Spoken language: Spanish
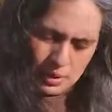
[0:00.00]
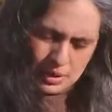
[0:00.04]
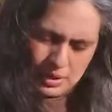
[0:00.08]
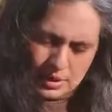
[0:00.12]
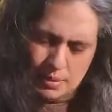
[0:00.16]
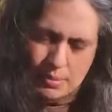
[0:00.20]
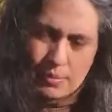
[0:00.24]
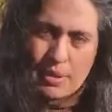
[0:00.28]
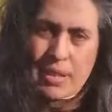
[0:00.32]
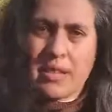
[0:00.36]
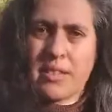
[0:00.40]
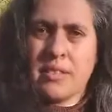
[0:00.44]

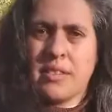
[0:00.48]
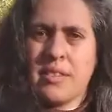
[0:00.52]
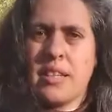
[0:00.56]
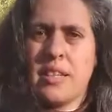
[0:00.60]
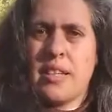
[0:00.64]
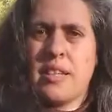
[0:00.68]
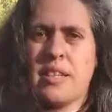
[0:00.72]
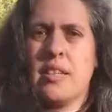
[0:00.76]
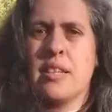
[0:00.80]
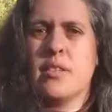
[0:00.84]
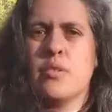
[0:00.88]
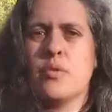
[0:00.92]
hija
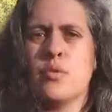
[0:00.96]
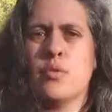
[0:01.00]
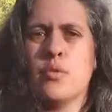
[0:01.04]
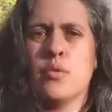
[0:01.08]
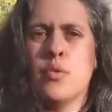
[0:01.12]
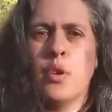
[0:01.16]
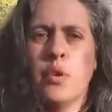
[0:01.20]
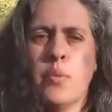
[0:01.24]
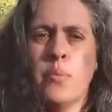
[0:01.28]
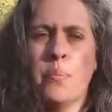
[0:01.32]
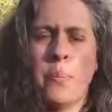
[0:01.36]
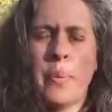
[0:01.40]
Mercedes un
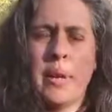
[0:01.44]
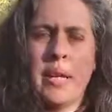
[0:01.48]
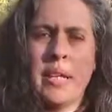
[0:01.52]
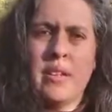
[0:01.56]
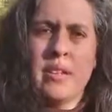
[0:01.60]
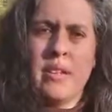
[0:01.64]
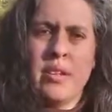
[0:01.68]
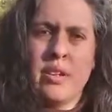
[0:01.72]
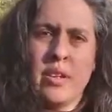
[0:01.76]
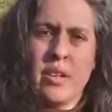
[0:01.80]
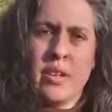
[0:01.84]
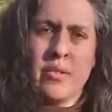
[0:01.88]

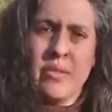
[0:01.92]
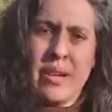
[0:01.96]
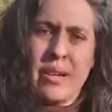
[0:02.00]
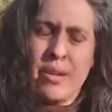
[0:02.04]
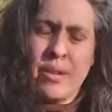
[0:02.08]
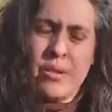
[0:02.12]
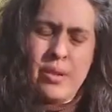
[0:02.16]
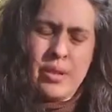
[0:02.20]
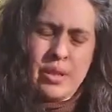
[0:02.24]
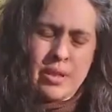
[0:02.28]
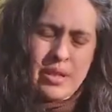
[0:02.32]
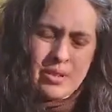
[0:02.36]
compendio de
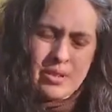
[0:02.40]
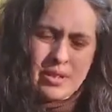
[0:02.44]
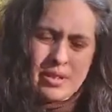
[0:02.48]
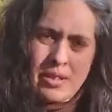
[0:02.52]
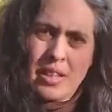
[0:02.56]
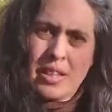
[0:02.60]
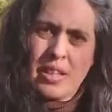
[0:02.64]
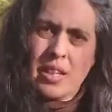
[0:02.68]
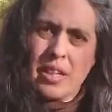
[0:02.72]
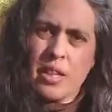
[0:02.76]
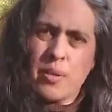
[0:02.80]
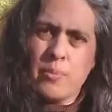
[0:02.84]
valores
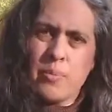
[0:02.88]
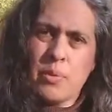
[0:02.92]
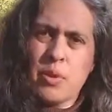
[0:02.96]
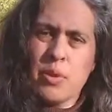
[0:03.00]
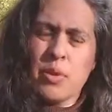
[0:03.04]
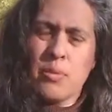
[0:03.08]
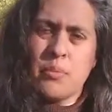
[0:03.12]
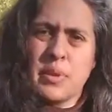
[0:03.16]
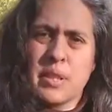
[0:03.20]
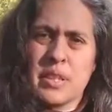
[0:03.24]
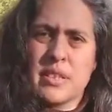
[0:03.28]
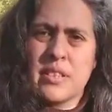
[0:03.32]
que queremos
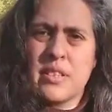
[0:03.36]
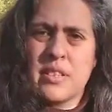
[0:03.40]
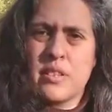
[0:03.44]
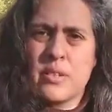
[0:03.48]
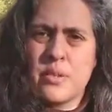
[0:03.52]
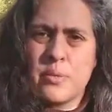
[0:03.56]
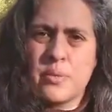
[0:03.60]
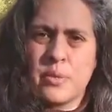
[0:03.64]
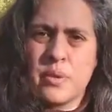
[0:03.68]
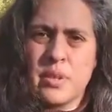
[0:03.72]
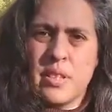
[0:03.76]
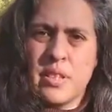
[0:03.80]
compartir
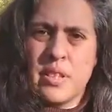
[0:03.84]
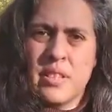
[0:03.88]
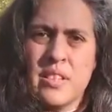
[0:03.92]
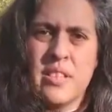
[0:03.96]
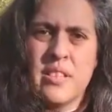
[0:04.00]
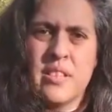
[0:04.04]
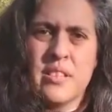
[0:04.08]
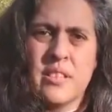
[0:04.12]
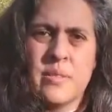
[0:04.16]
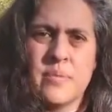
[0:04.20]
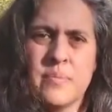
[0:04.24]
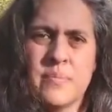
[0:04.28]
con
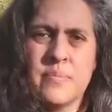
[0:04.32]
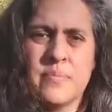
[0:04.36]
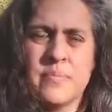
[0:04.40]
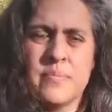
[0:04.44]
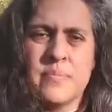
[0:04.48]
ustedes.